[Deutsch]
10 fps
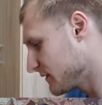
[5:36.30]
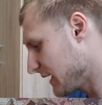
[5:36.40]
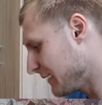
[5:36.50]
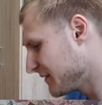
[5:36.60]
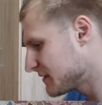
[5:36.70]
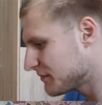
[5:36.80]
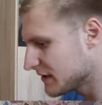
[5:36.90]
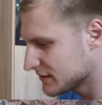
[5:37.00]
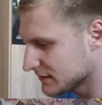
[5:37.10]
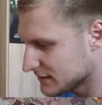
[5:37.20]
einem Display
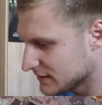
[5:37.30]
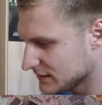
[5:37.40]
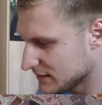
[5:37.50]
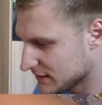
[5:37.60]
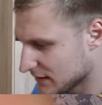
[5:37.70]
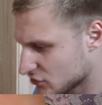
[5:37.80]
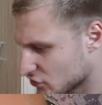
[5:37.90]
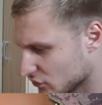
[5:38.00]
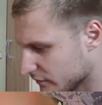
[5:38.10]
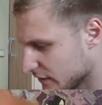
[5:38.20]
sind, ist das jetzt ganz
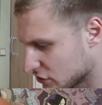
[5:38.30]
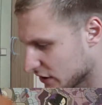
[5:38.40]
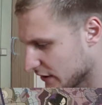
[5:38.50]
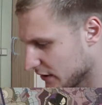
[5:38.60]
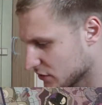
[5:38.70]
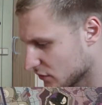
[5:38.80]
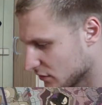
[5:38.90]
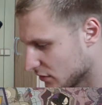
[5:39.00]
schön unwahrscheinlich schon.